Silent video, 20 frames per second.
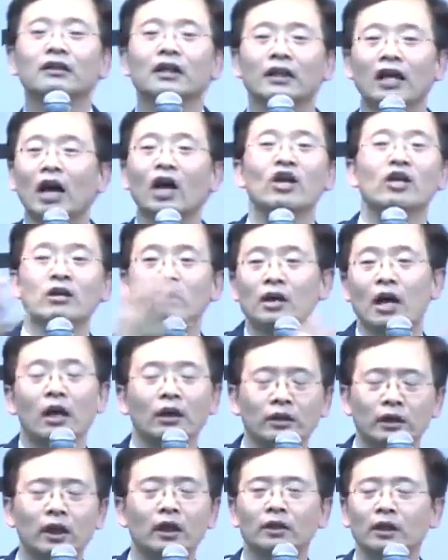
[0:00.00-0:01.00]
근데 내가 이걸
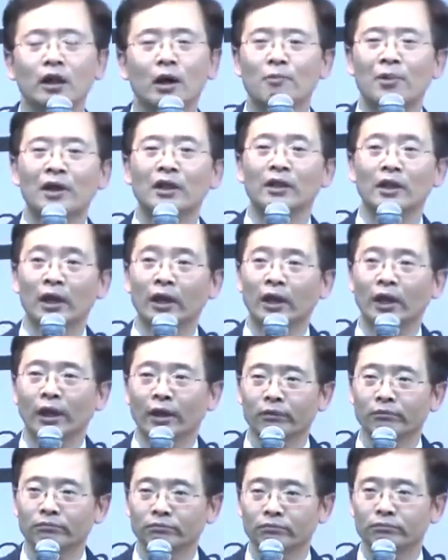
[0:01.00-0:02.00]
내가 어떻게든 내가
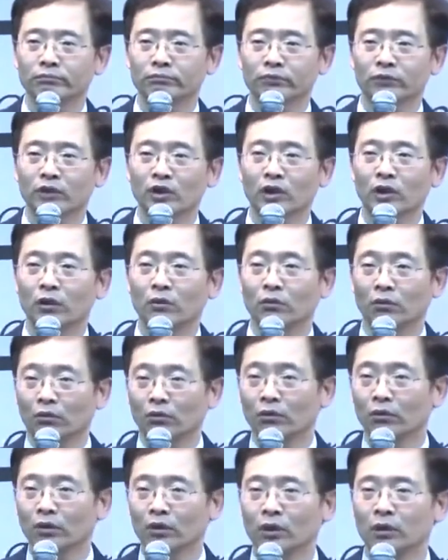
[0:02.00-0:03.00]
받아낼게. 그래요.
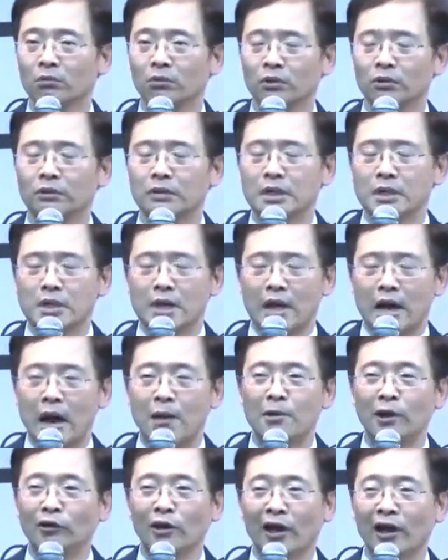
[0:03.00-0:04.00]
그러면
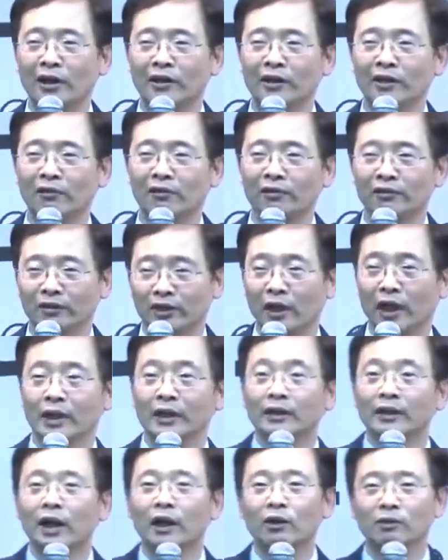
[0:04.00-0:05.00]
아무 말도 안 하더라고요. 그러니까
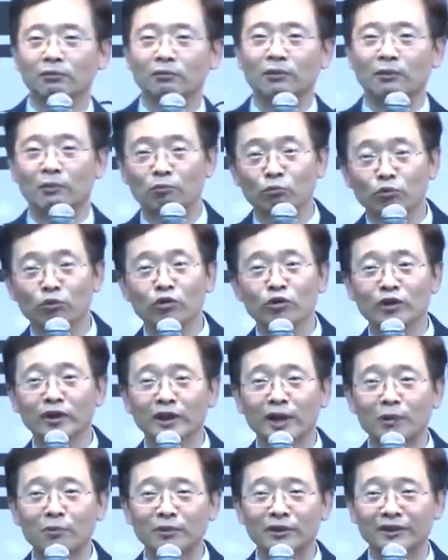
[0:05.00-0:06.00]
일단은
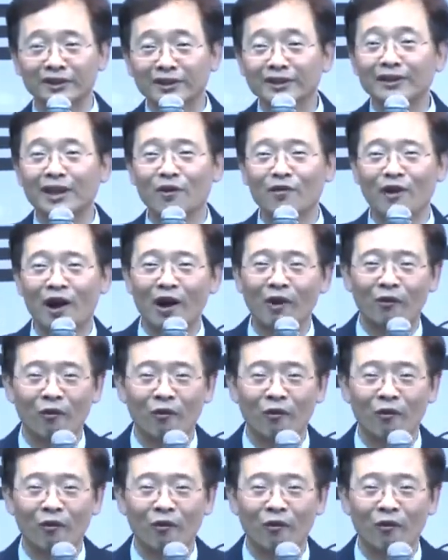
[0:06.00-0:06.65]
무응답은 승낙으로